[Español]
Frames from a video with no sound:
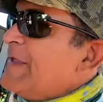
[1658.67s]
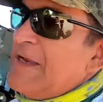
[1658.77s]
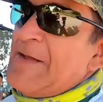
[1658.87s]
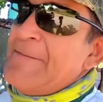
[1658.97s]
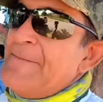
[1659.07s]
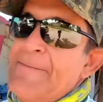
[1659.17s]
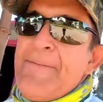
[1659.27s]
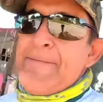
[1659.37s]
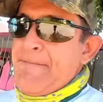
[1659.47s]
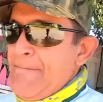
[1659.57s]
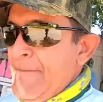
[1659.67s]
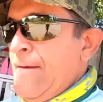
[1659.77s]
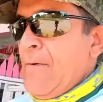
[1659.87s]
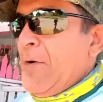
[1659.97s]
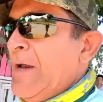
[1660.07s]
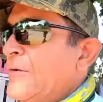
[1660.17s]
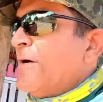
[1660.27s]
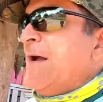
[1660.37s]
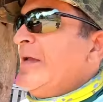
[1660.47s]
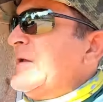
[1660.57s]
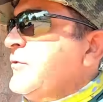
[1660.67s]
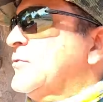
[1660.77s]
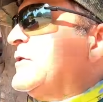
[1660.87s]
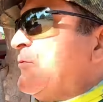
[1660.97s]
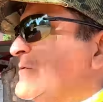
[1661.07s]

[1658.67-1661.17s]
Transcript: Dale. Bueno, ahí quedó otra